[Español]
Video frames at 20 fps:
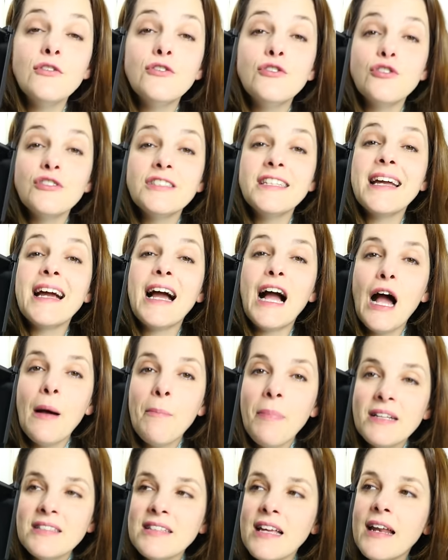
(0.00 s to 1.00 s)
no llega a
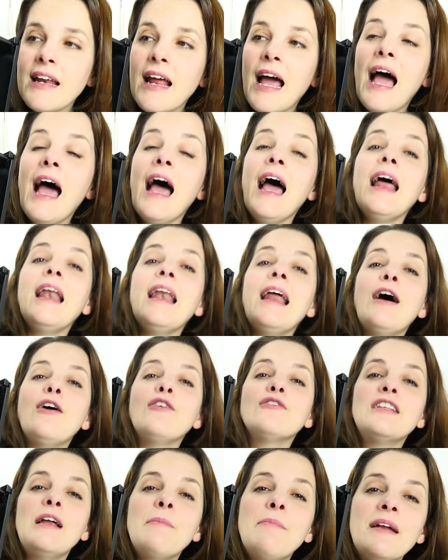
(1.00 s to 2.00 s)
pasar a la
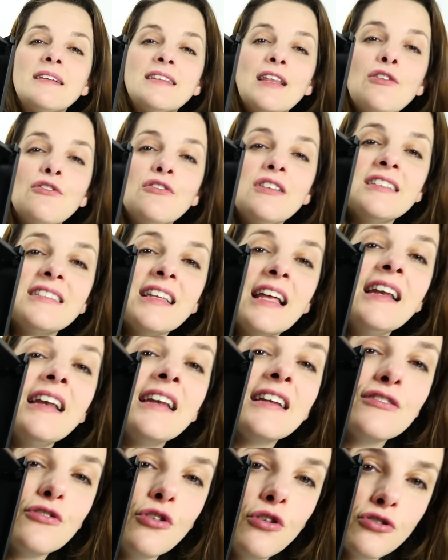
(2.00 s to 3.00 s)
otra parte donde están el
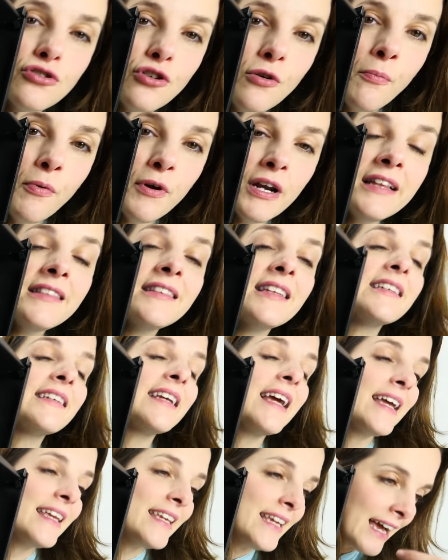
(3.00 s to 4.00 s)
resto de los componentes,
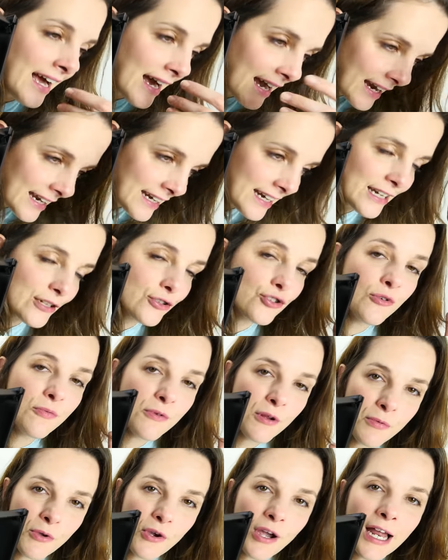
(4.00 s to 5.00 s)
que ya generan su
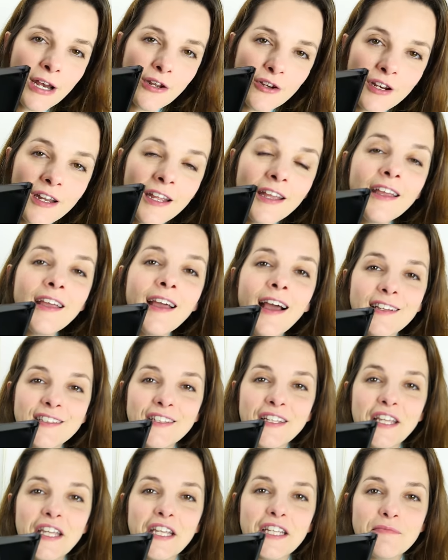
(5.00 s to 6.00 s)
propio calor,
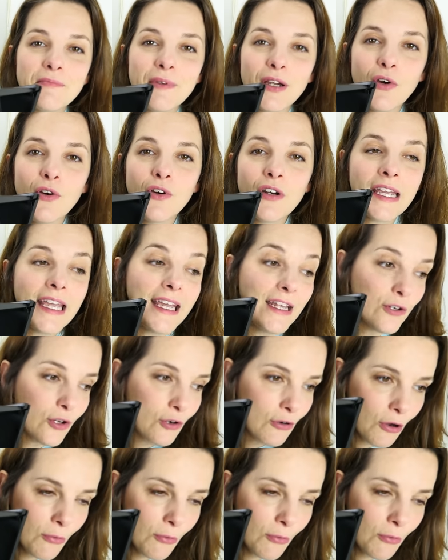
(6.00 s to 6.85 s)
así que es mejor que no lo